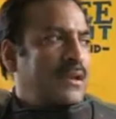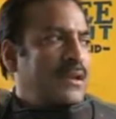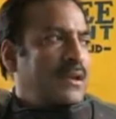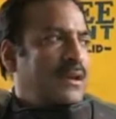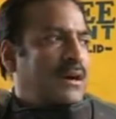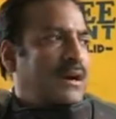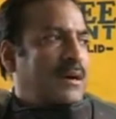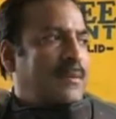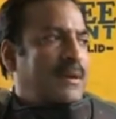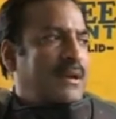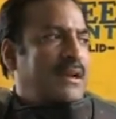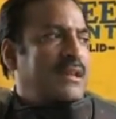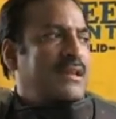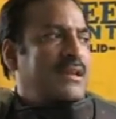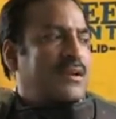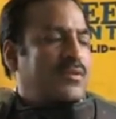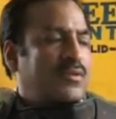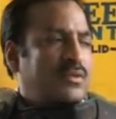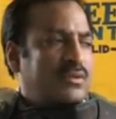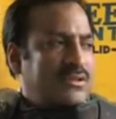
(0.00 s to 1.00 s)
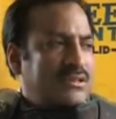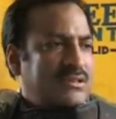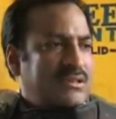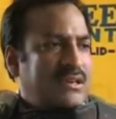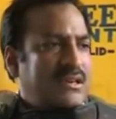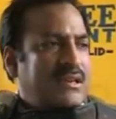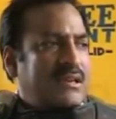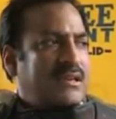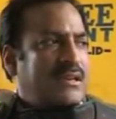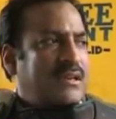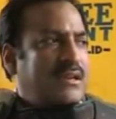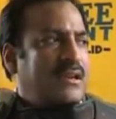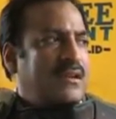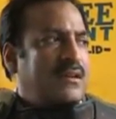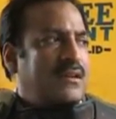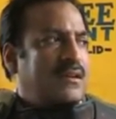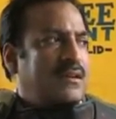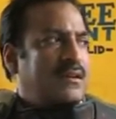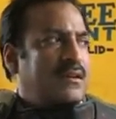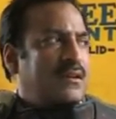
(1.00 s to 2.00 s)
uns, mit den Dorfbewohnern zu
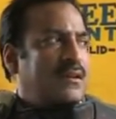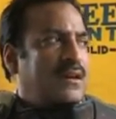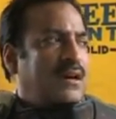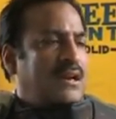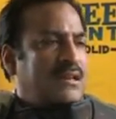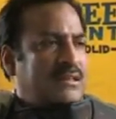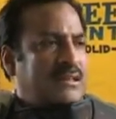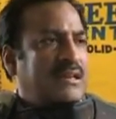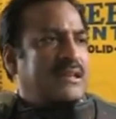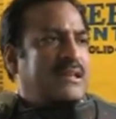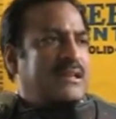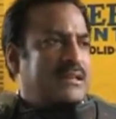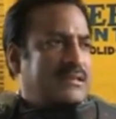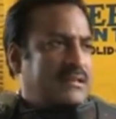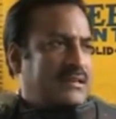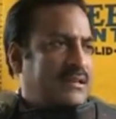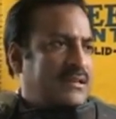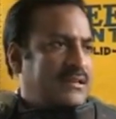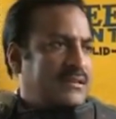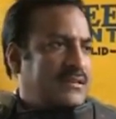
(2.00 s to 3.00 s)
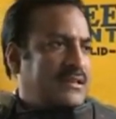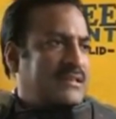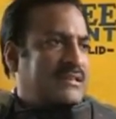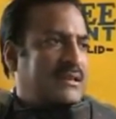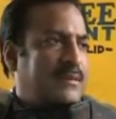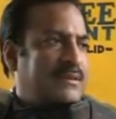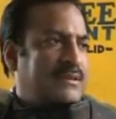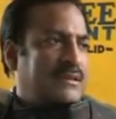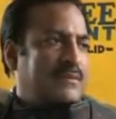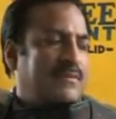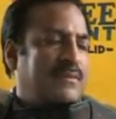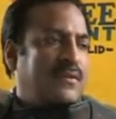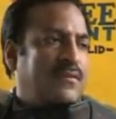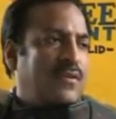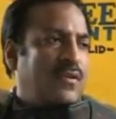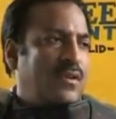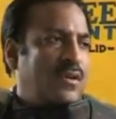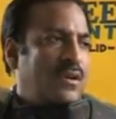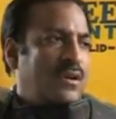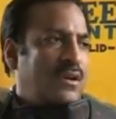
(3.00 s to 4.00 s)
reden und sie die Situation
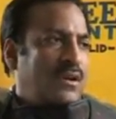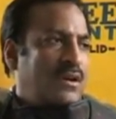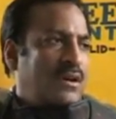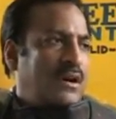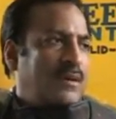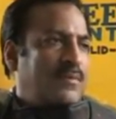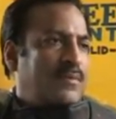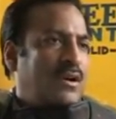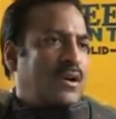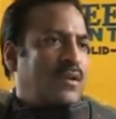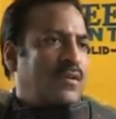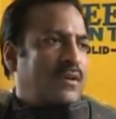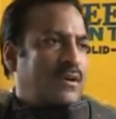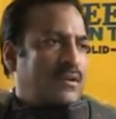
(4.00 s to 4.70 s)
verstehen zu lassen.